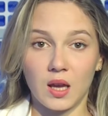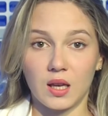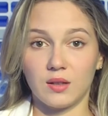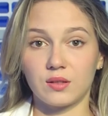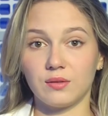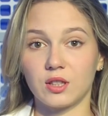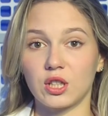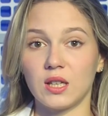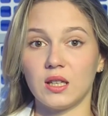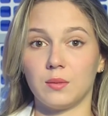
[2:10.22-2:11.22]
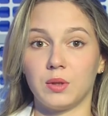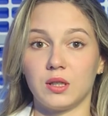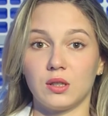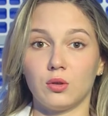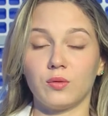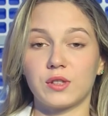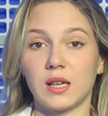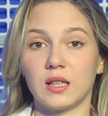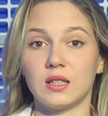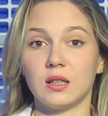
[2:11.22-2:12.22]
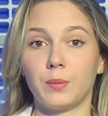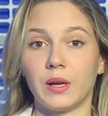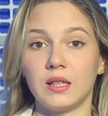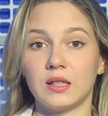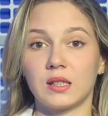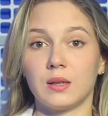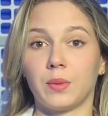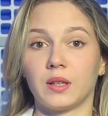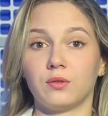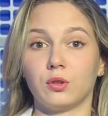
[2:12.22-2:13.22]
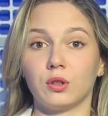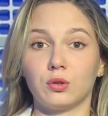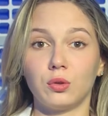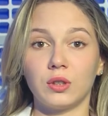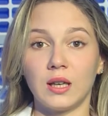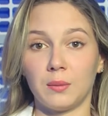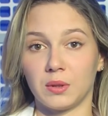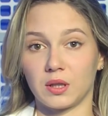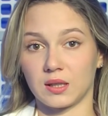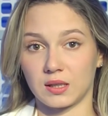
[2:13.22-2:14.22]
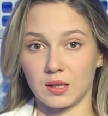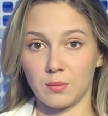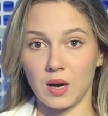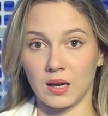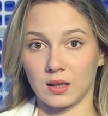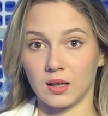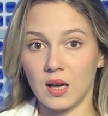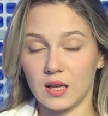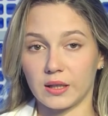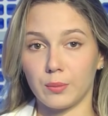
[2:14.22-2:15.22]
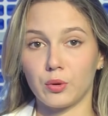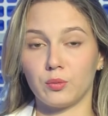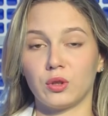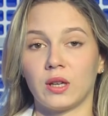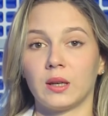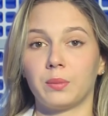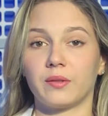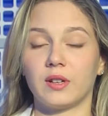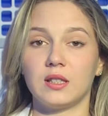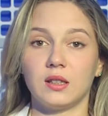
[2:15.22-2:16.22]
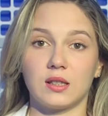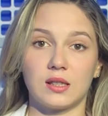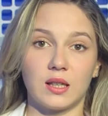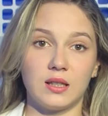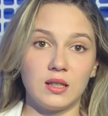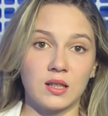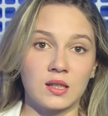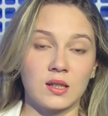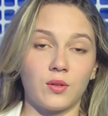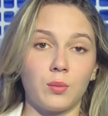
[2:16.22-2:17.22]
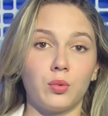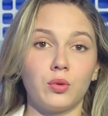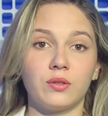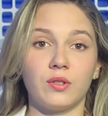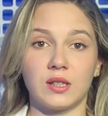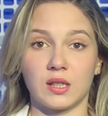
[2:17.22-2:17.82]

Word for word: И в завершение Березняковский отдел полиции подвел итоги операции «МАК». Напомню, она проводилась с 11 по 20